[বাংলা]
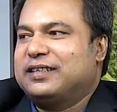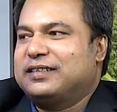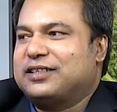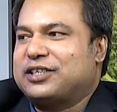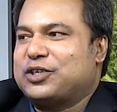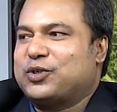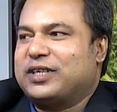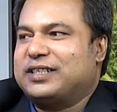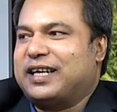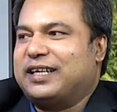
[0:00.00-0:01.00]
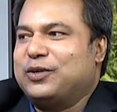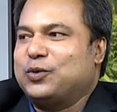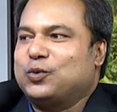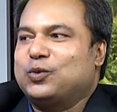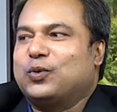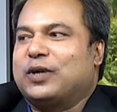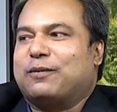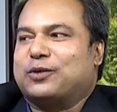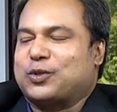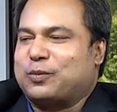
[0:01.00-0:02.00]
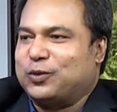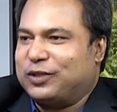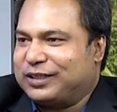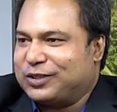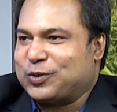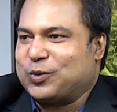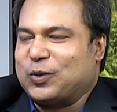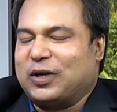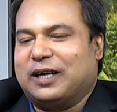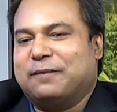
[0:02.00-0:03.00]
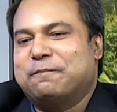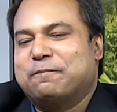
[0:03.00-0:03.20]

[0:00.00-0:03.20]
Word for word: যে শেষ হয়ে যায় নাই নতুন করে আবার স্বপ্ন দেখতে শুরু করলাম